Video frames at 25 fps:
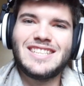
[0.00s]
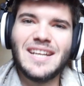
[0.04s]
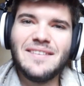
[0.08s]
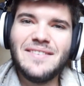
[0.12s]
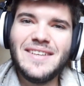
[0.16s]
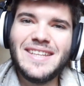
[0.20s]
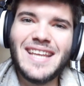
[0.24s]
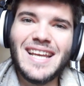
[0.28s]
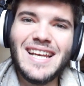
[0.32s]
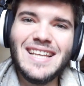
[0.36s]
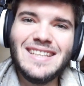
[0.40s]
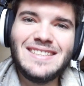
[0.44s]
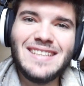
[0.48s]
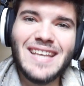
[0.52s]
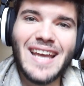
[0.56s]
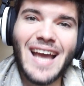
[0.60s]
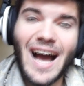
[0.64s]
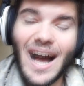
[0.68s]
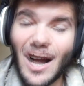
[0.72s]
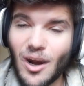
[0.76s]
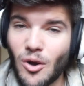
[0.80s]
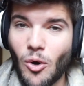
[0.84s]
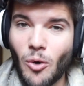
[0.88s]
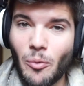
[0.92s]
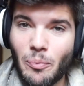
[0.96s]
t'invite à laisser
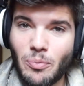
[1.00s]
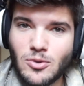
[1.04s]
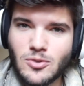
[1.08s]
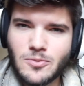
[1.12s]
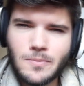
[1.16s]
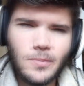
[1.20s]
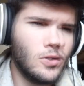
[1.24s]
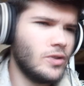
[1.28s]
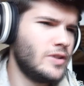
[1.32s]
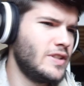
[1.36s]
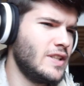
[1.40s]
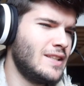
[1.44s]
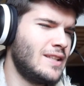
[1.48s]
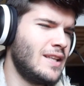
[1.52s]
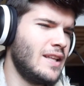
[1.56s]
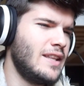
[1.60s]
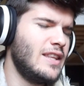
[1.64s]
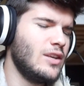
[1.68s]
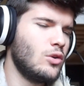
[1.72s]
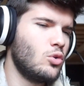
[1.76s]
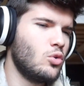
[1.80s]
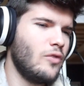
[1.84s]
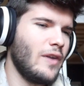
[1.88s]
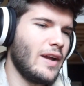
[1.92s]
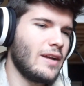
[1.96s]
un gros pouce bleu si cette
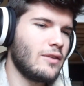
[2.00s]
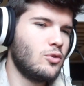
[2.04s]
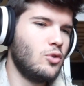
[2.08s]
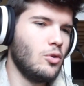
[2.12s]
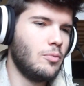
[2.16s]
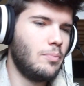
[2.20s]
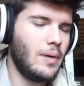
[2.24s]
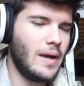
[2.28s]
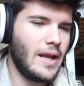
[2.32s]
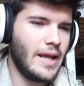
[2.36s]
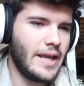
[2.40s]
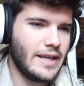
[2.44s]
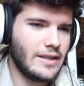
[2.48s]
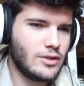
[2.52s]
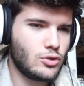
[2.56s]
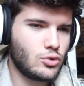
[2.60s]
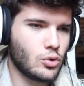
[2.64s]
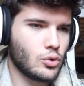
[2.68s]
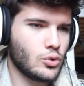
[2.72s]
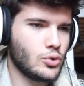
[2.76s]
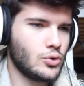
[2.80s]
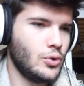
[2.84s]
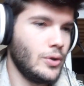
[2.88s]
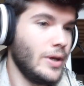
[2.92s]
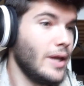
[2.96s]
découverte te plaît et
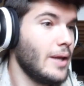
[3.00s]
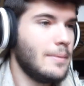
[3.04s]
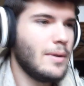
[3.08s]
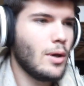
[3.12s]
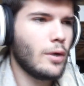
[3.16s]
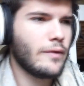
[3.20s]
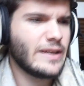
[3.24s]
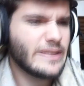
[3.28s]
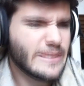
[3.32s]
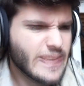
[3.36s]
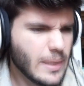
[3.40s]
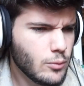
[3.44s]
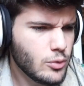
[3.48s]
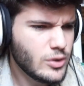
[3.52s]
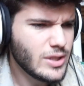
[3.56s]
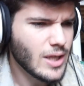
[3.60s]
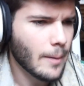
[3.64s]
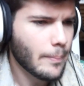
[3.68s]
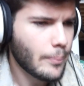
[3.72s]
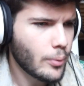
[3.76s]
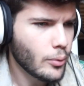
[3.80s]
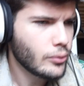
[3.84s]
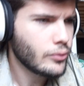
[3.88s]
sur ce, eh bien on va s'amuser un peu.